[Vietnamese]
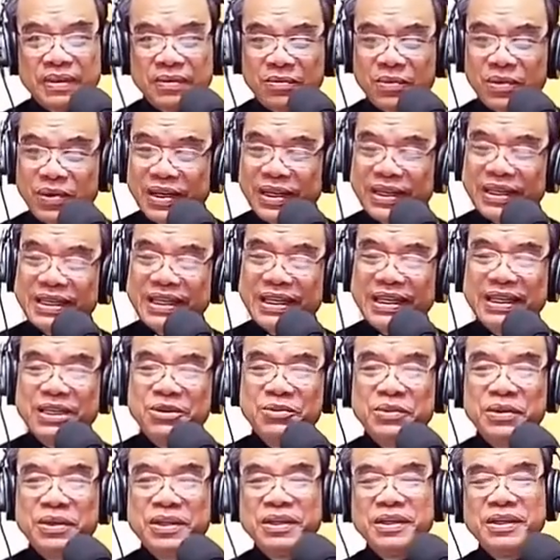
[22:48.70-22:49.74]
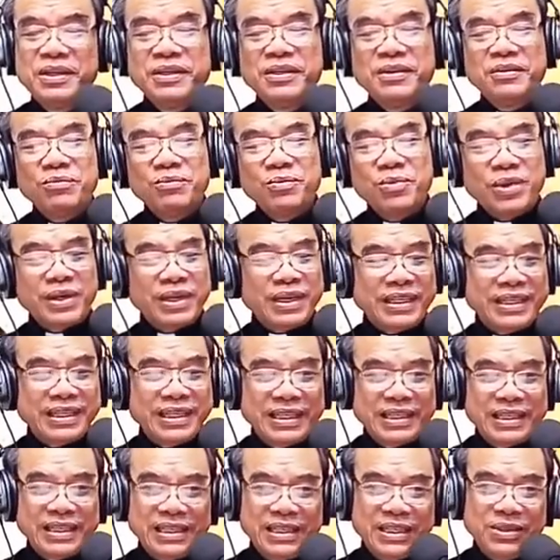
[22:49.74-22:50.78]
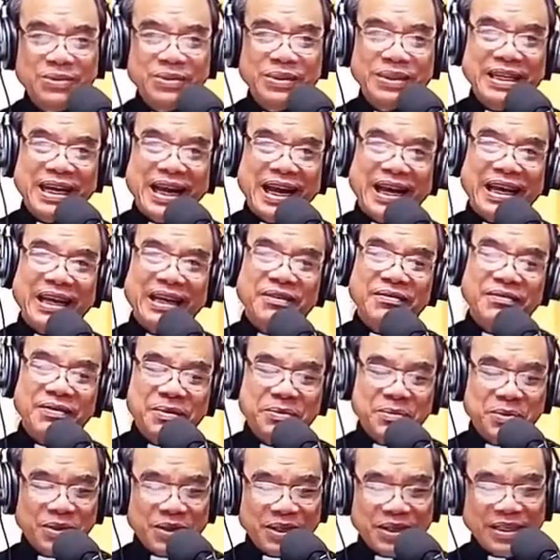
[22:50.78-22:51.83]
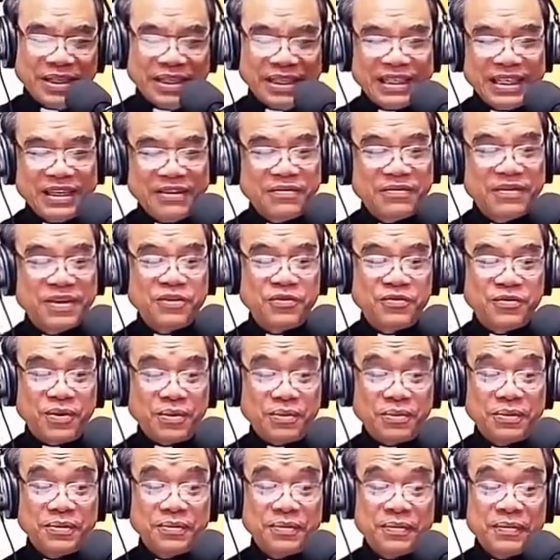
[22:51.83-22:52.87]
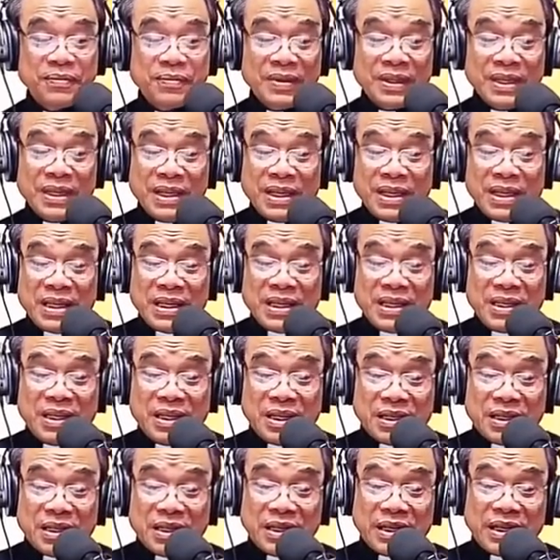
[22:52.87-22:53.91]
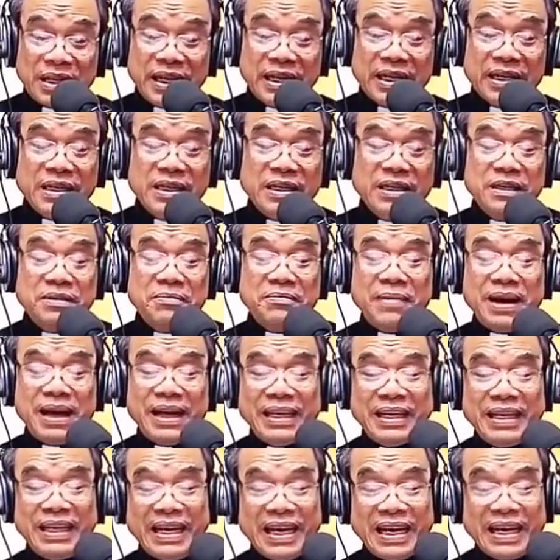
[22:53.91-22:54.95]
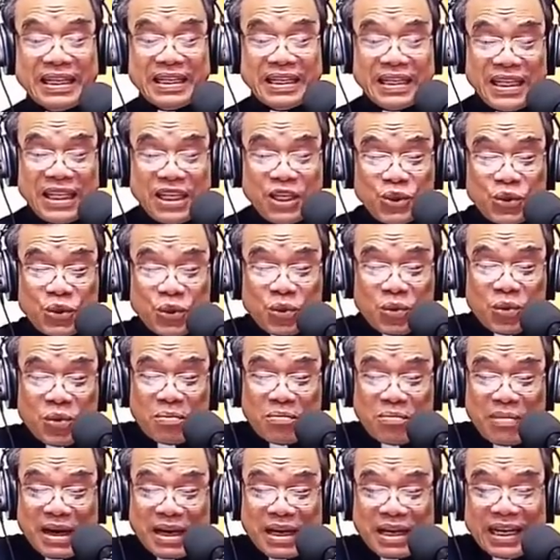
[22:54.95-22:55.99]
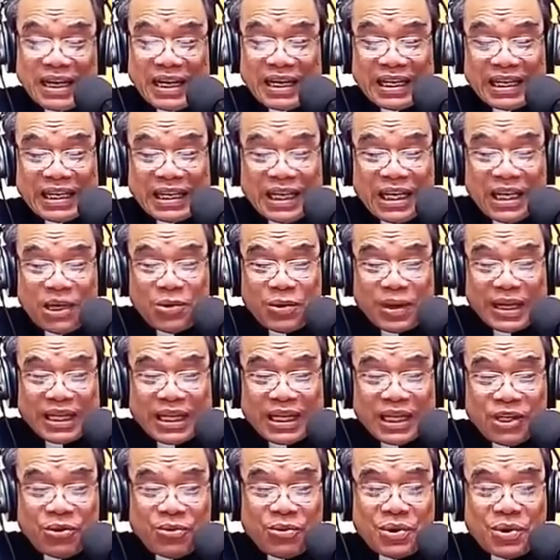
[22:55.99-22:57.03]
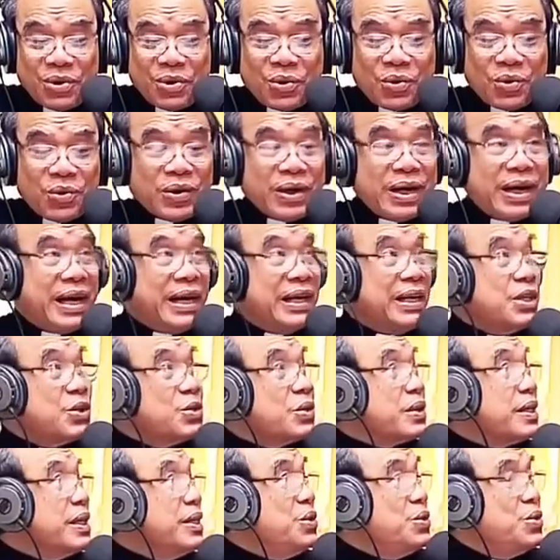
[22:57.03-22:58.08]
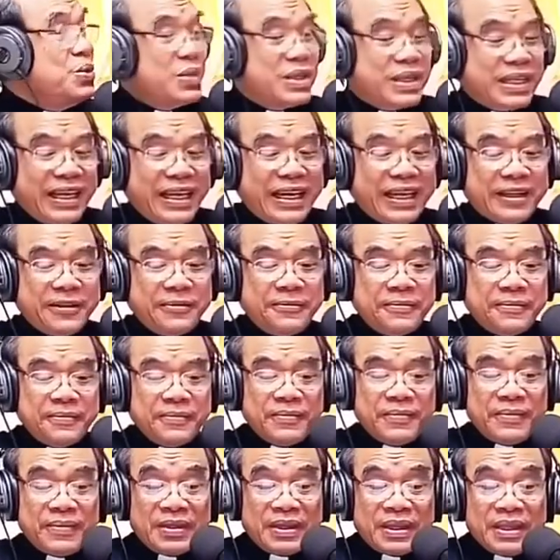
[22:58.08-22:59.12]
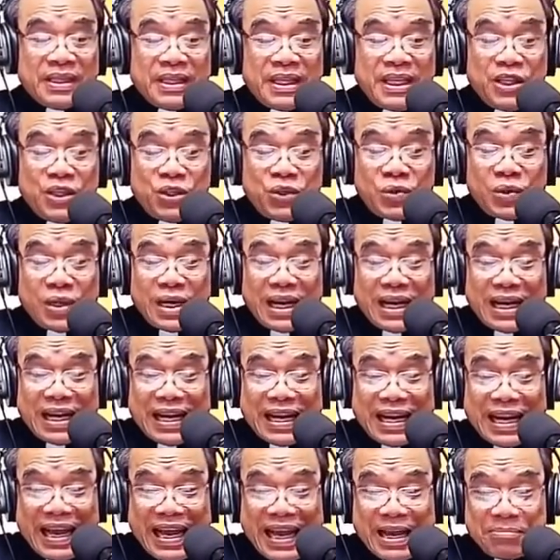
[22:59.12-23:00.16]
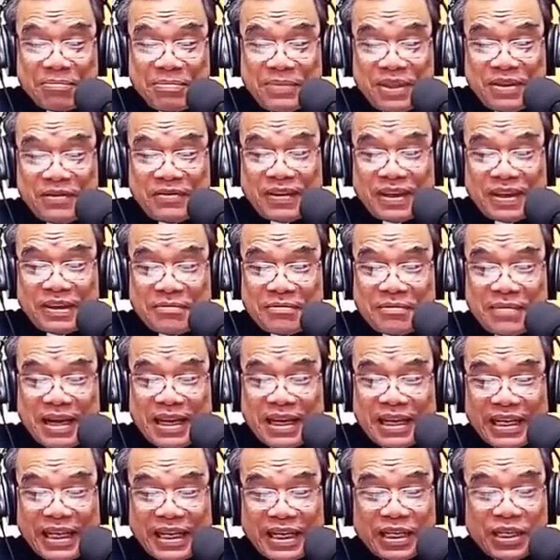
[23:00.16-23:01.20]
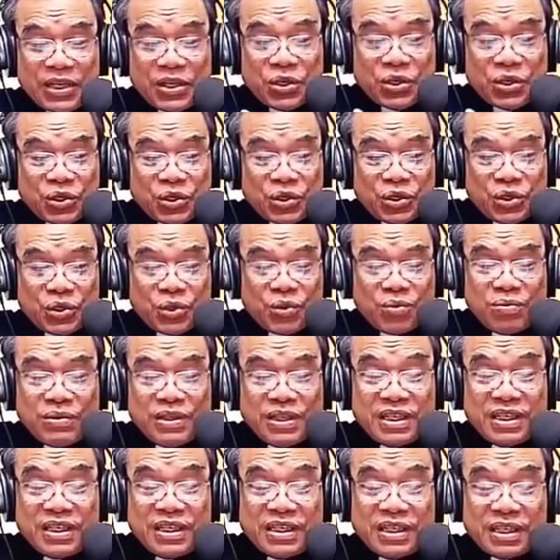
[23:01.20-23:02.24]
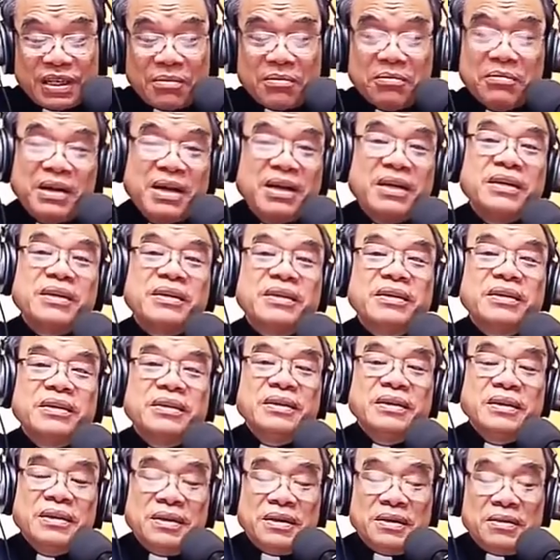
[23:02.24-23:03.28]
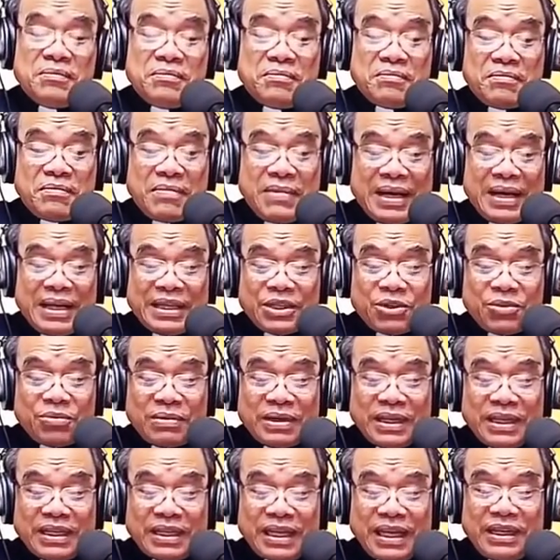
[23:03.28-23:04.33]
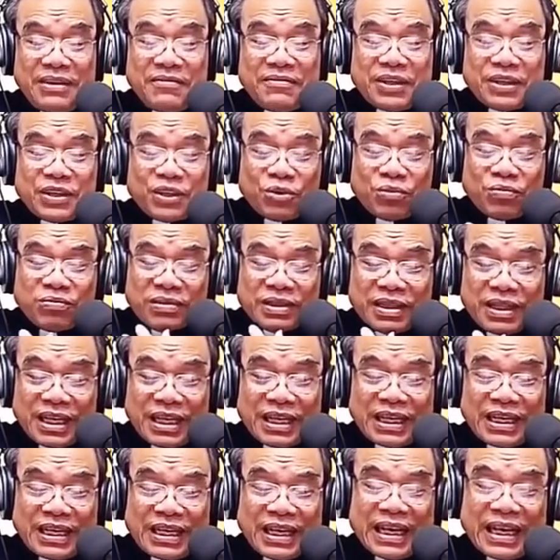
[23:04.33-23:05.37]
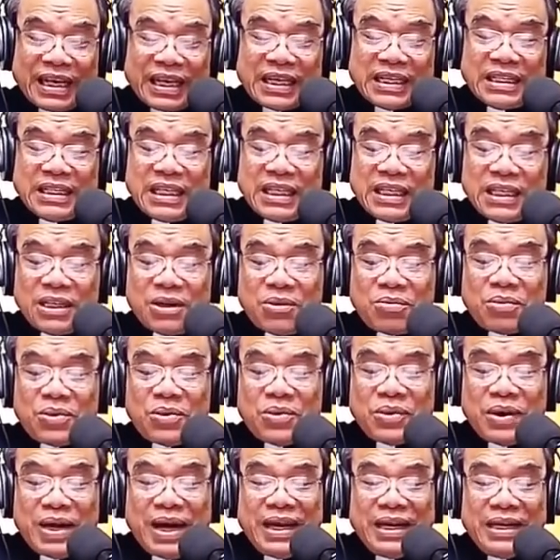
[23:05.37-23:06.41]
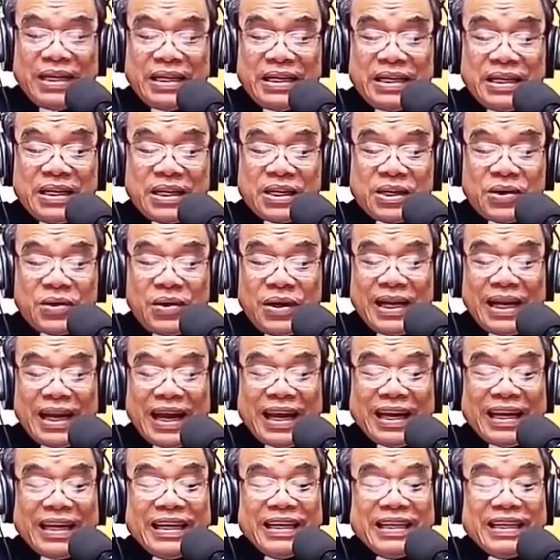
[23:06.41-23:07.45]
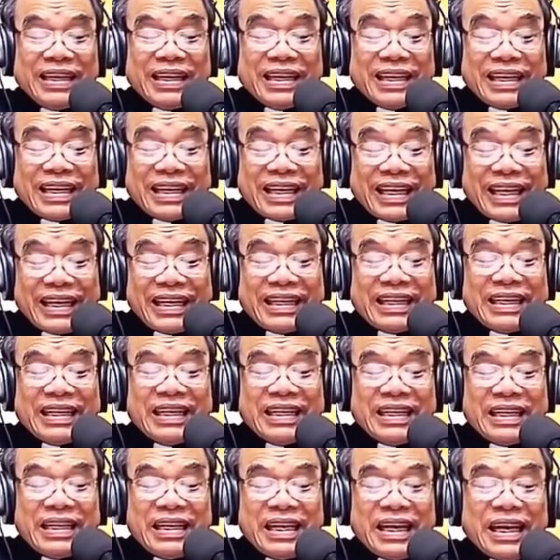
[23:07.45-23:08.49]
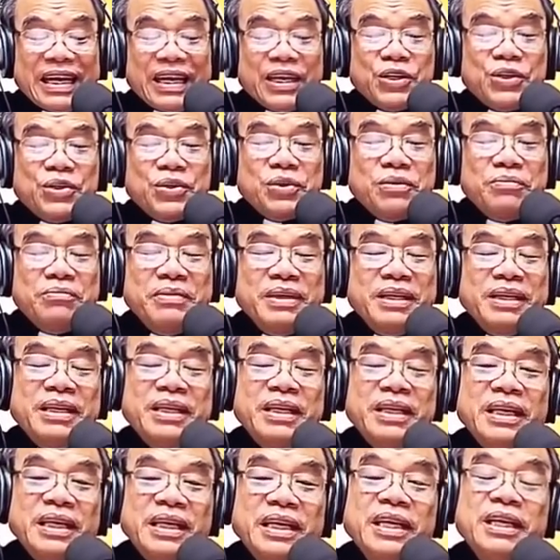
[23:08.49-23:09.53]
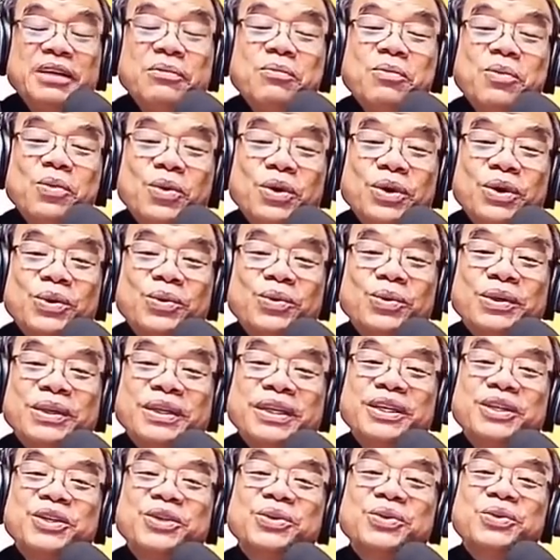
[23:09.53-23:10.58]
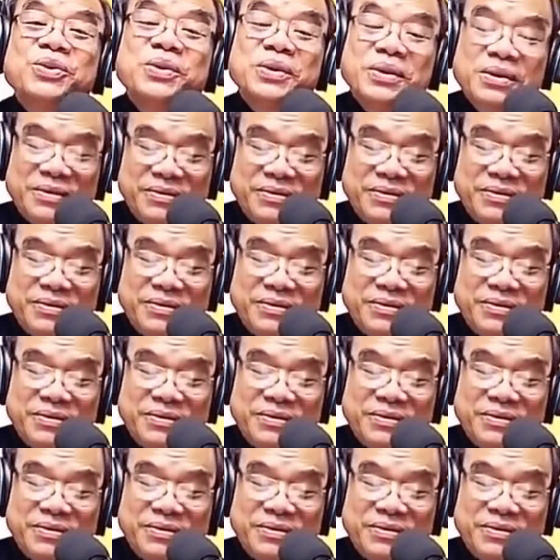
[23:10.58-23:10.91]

một người cha yêu thương một người cha dịu dàng và một người cha vâng phục như đã thực hiện nơi Đức Maria, Thiên Chúa cũng mặc khải kế hoạch cứu độ của Ngài cho Thánh Giuse. Thiên Chúa đã làm như vậy bằng cách dùng những giấc mơ mà trong Kinh Thánh và trong tất cả các dân tộc cổ đại được coi là cách để cho biết ý muốn của Thiên Chúa.